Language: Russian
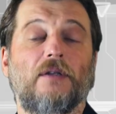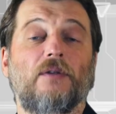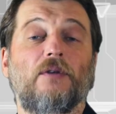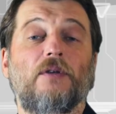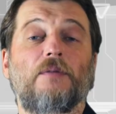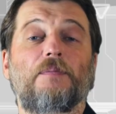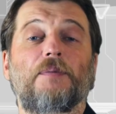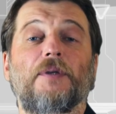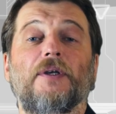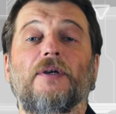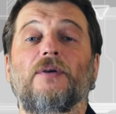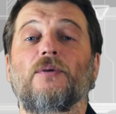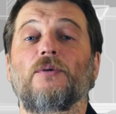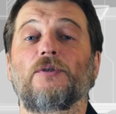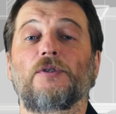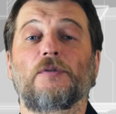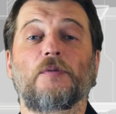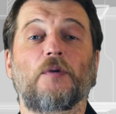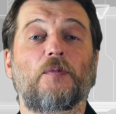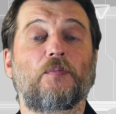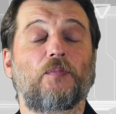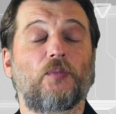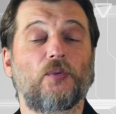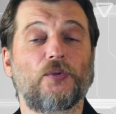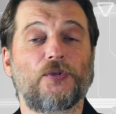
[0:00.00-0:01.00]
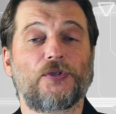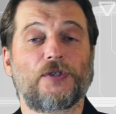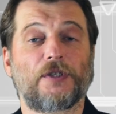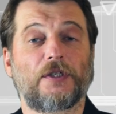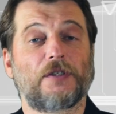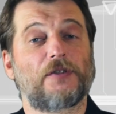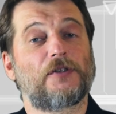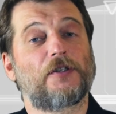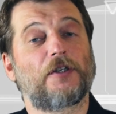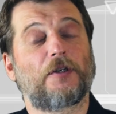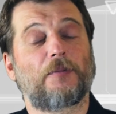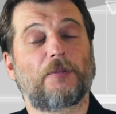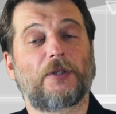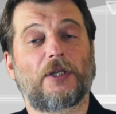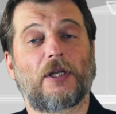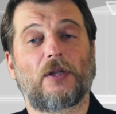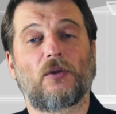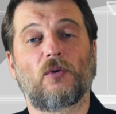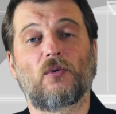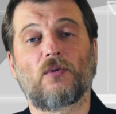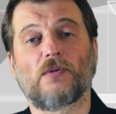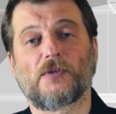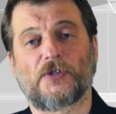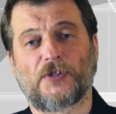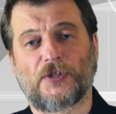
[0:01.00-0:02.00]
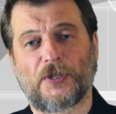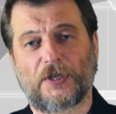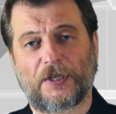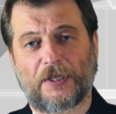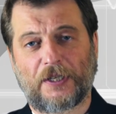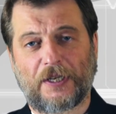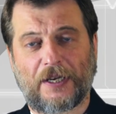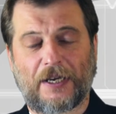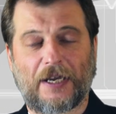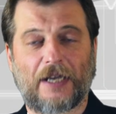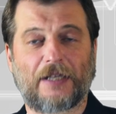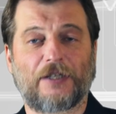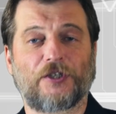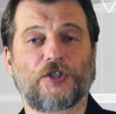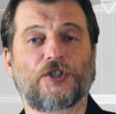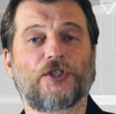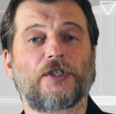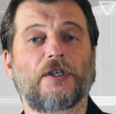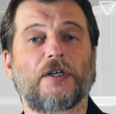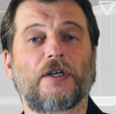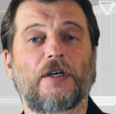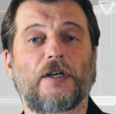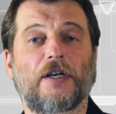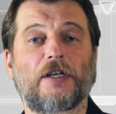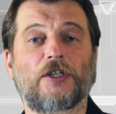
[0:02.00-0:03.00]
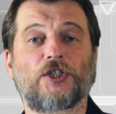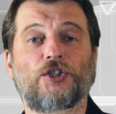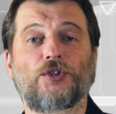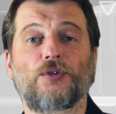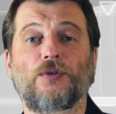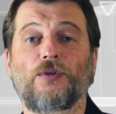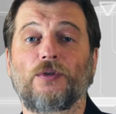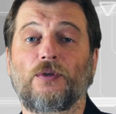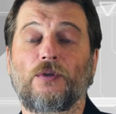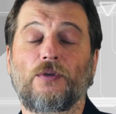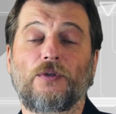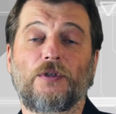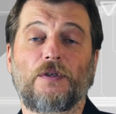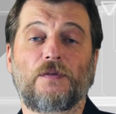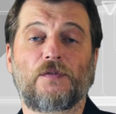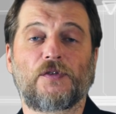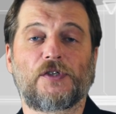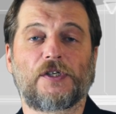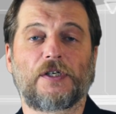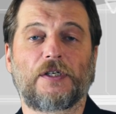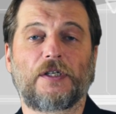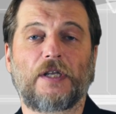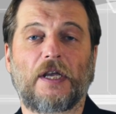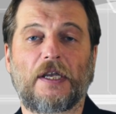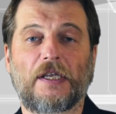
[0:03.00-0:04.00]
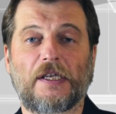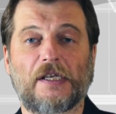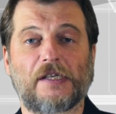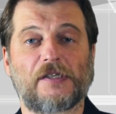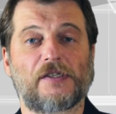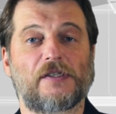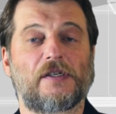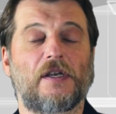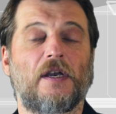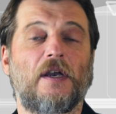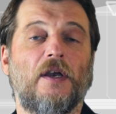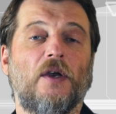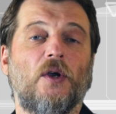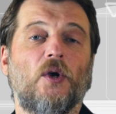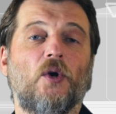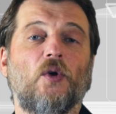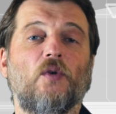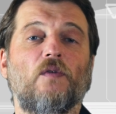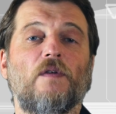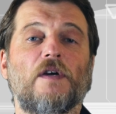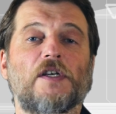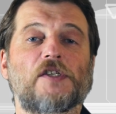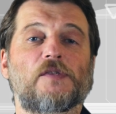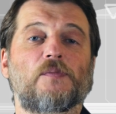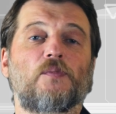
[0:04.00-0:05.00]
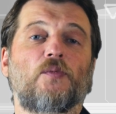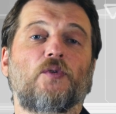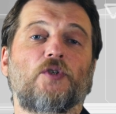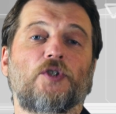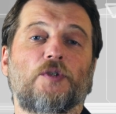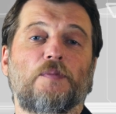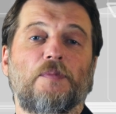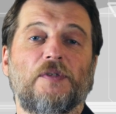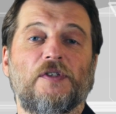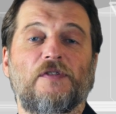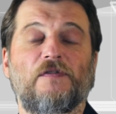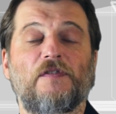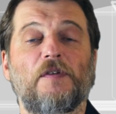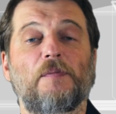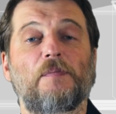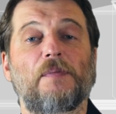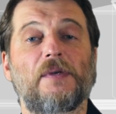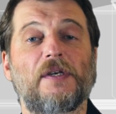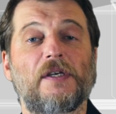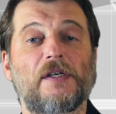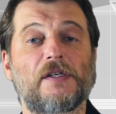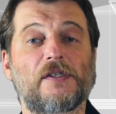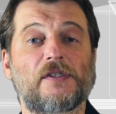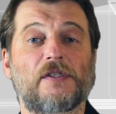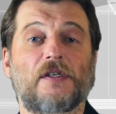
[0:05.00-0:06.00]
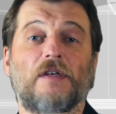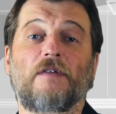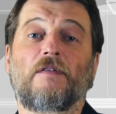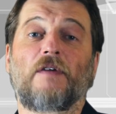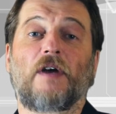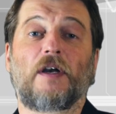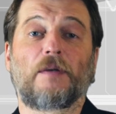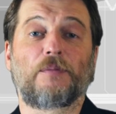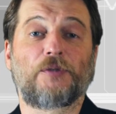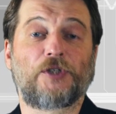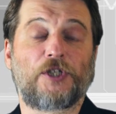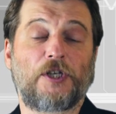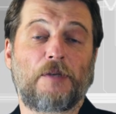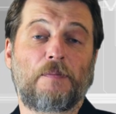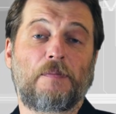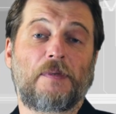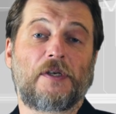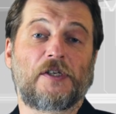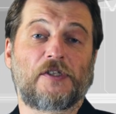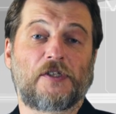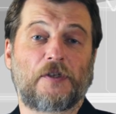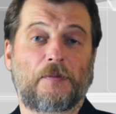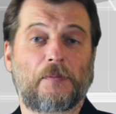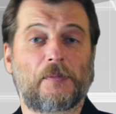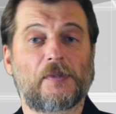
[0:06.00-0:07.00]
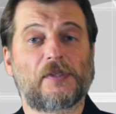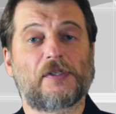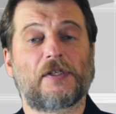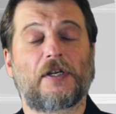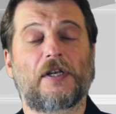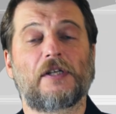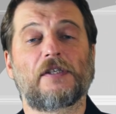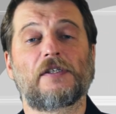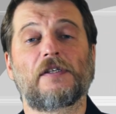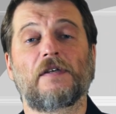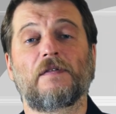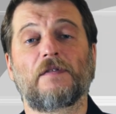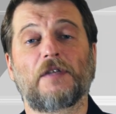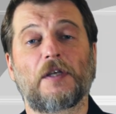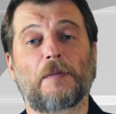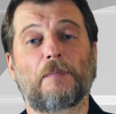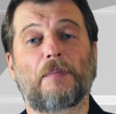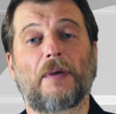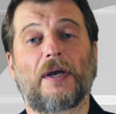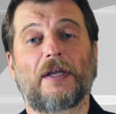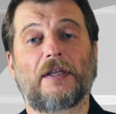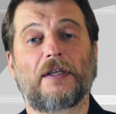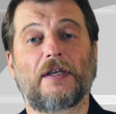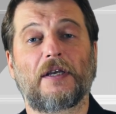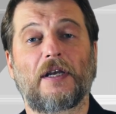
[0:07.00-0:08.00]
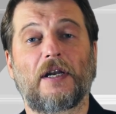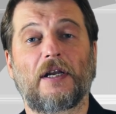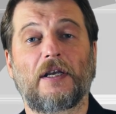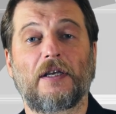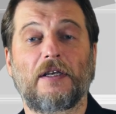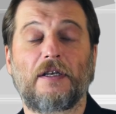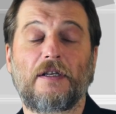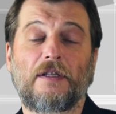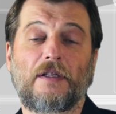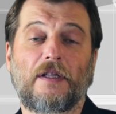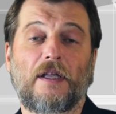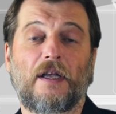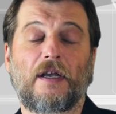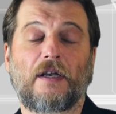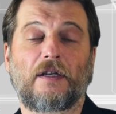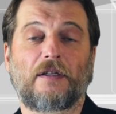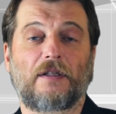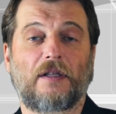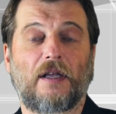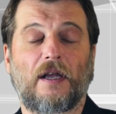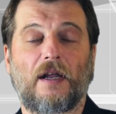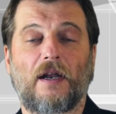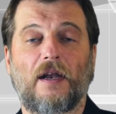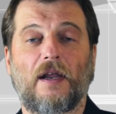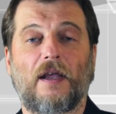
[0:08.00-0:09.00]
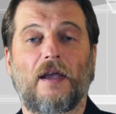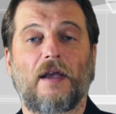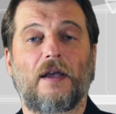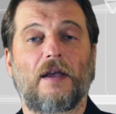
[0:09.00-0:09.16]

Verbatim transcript: Ну и переходим к пути. Терминал у хостера это, конечно, хорошо, но он не всегда есть у вас может быть VPS вообще без административной панели и так далее.